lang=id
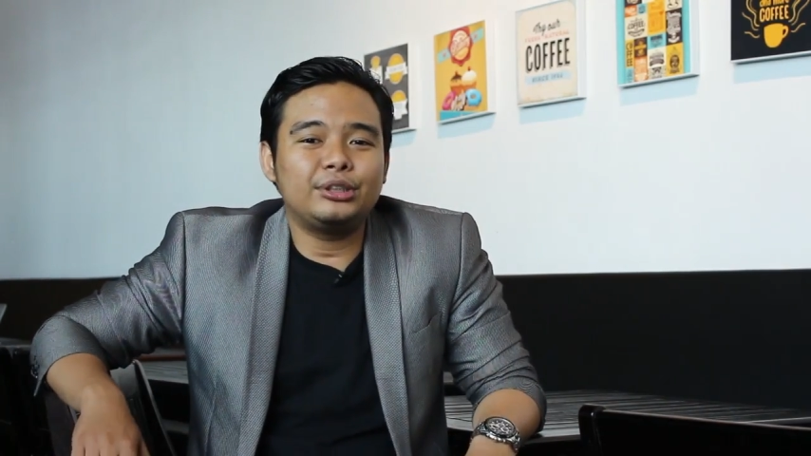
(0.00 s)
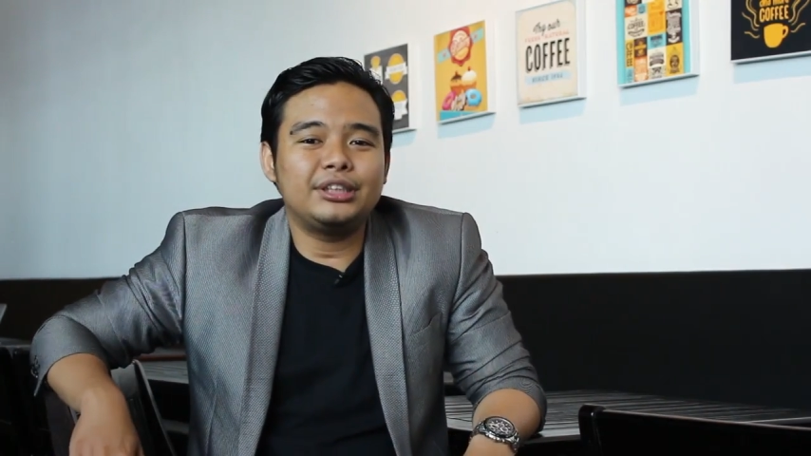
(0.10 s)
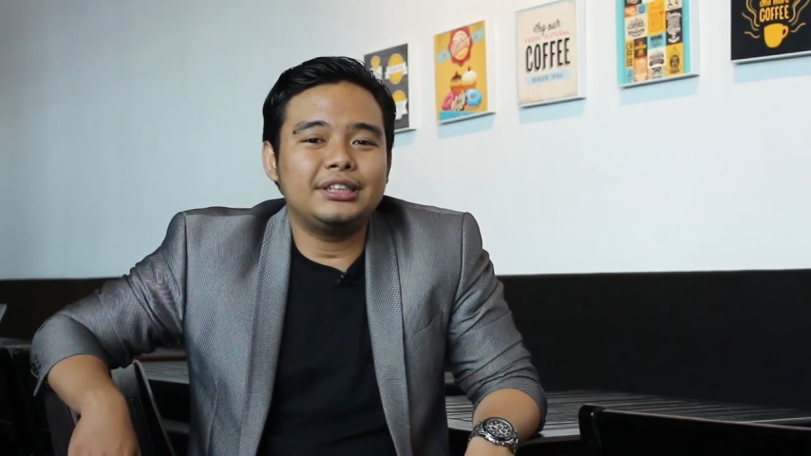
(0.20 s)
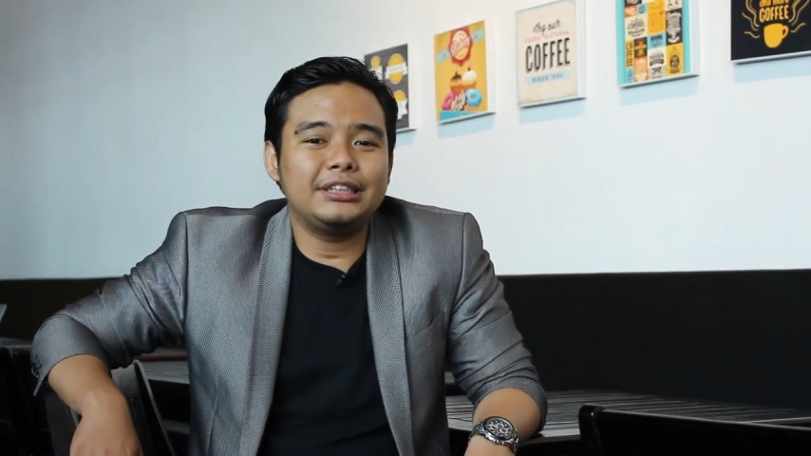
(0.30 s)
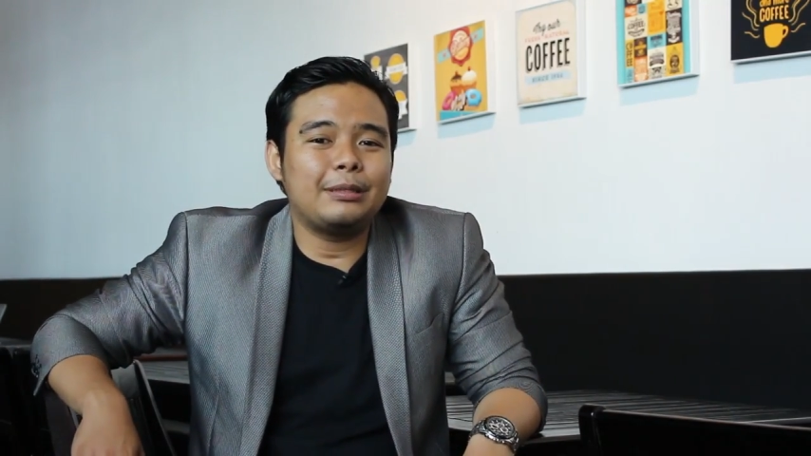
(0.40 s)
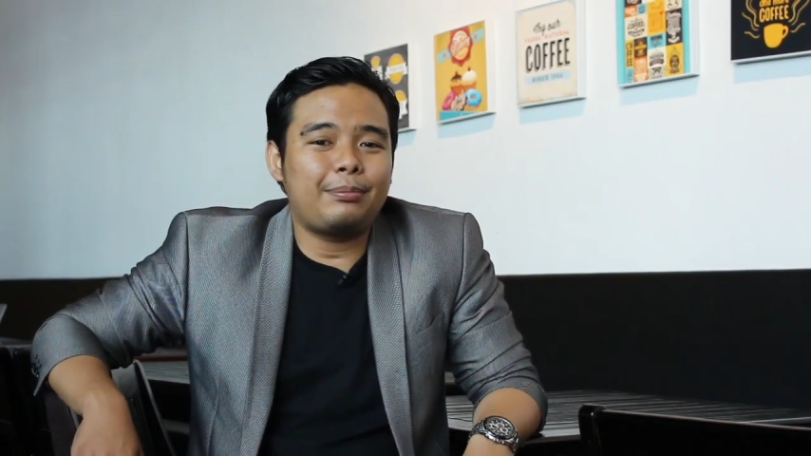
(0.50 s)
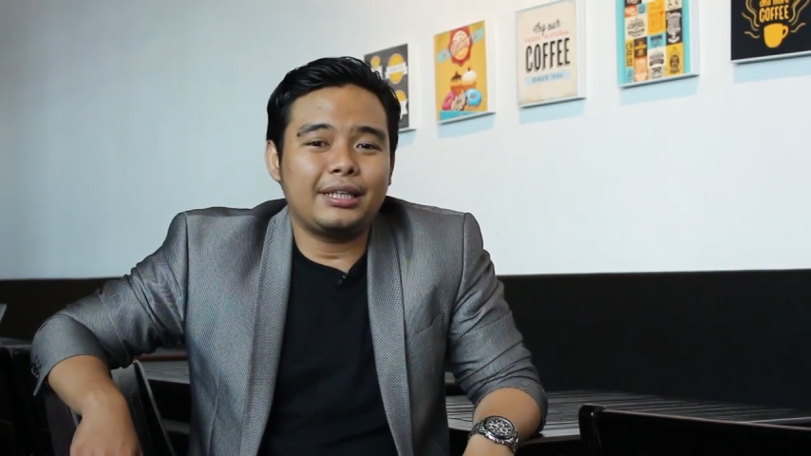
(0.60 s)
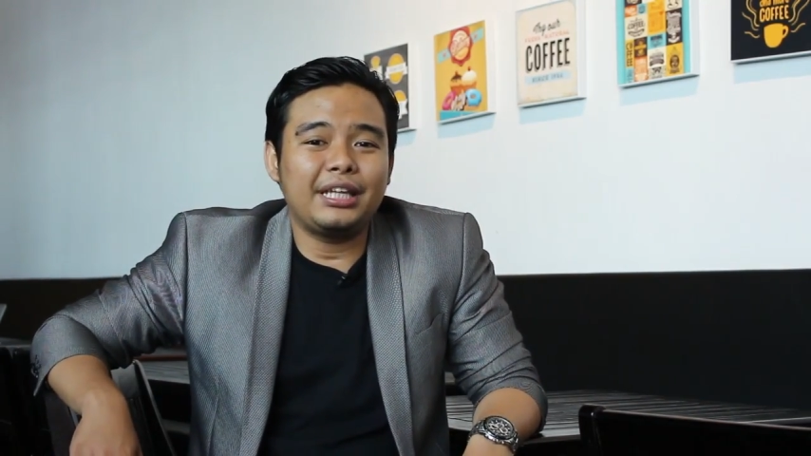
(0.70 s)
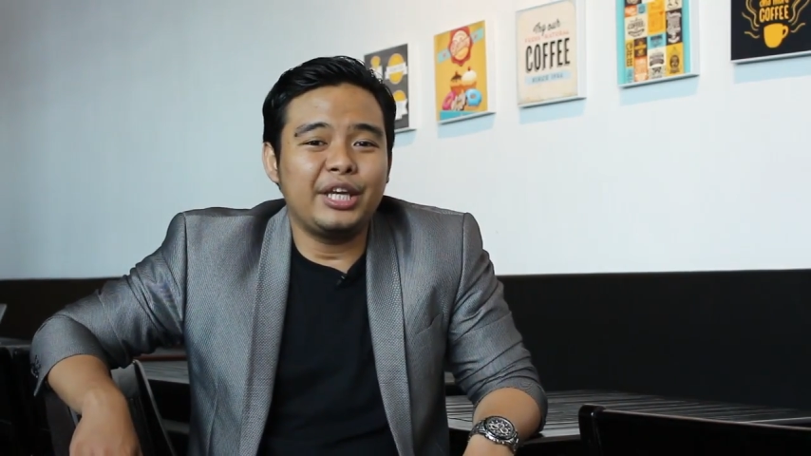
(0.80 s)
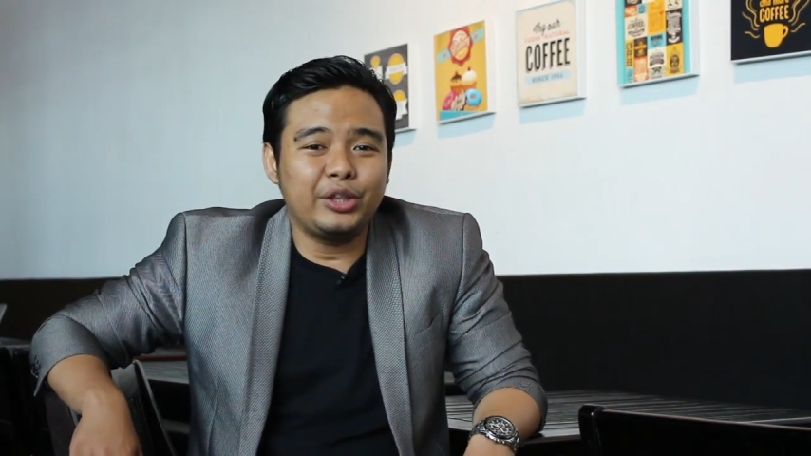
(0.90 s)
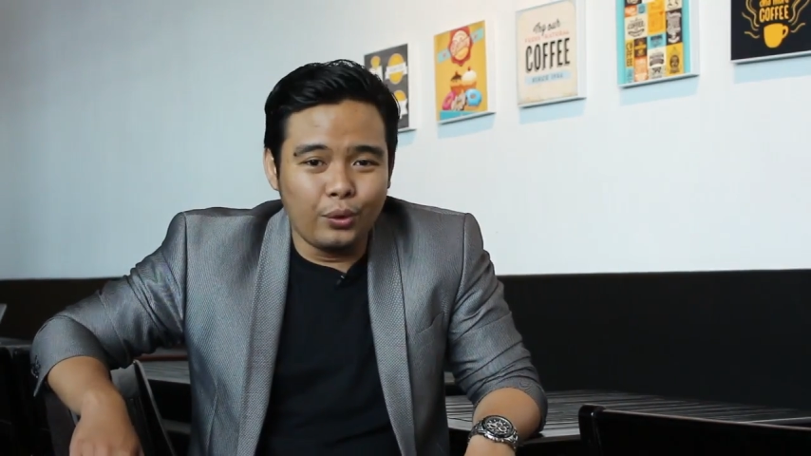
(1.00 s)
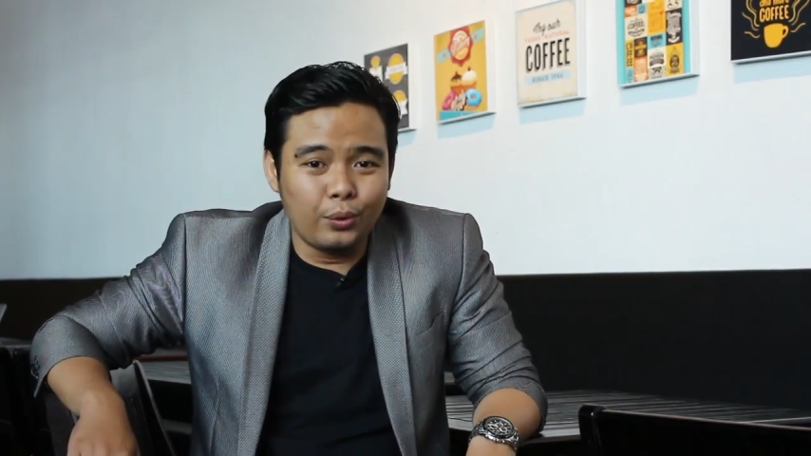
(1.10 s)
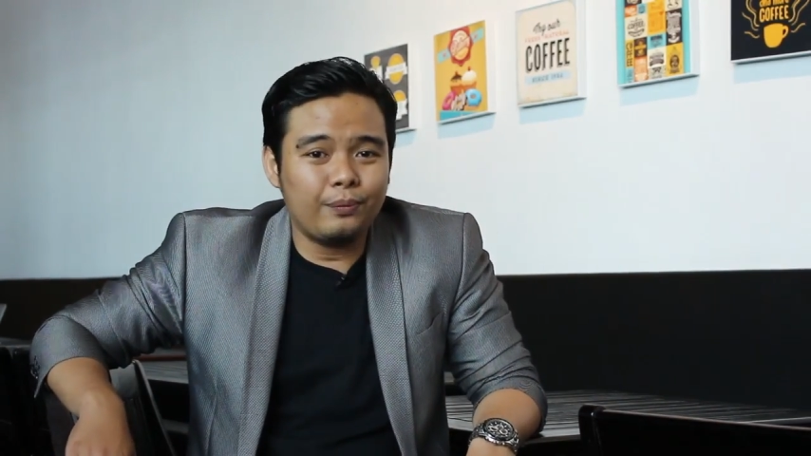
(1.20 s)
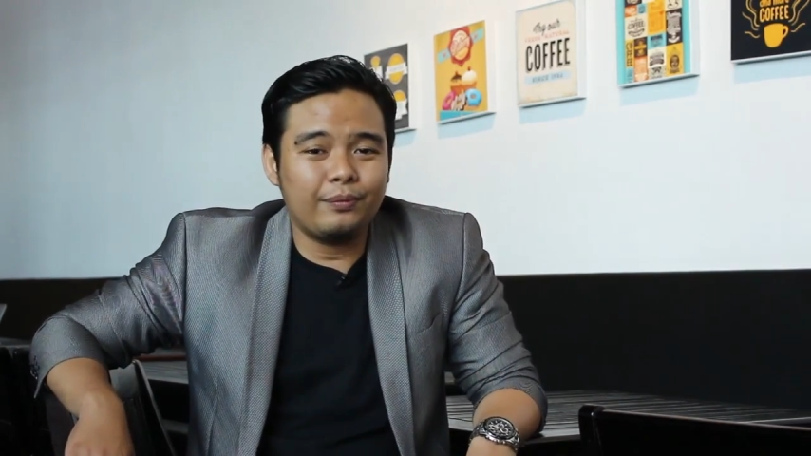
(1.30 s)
posisi seperti itu.